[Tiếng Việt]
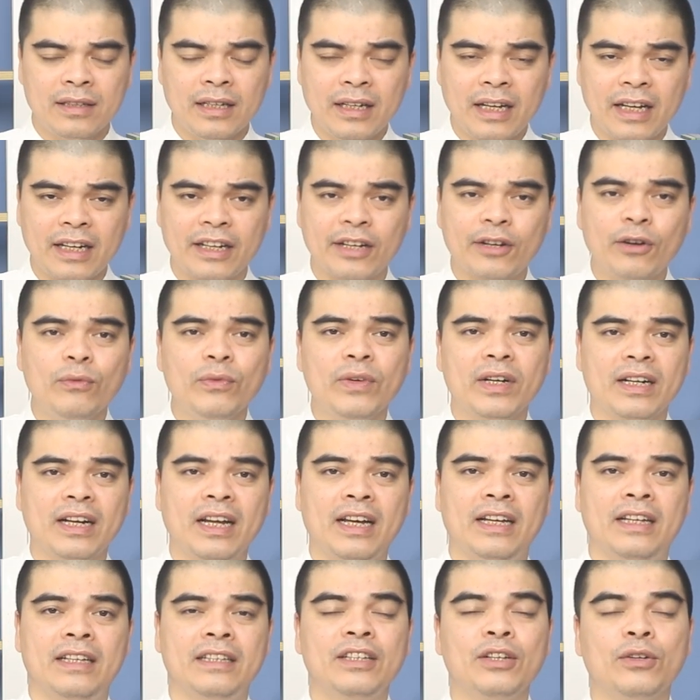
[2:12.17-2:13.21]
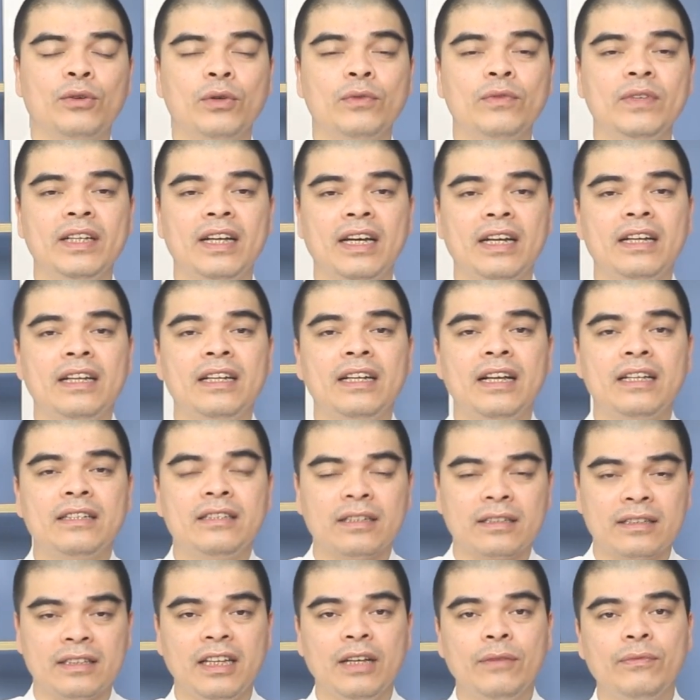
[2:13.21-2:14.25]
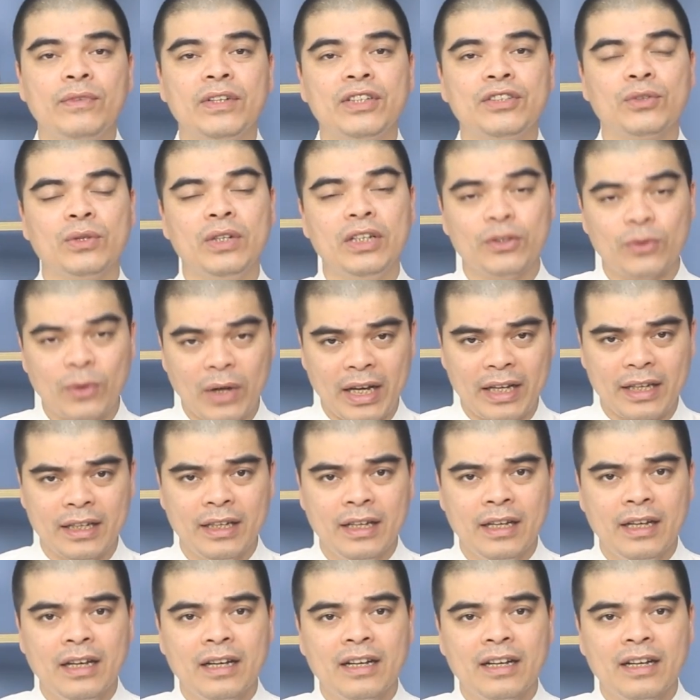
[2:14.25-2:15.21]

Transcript: tiến hành cái công việc này thì quý vị hãy liên hệ trực tiếp với số điện thoại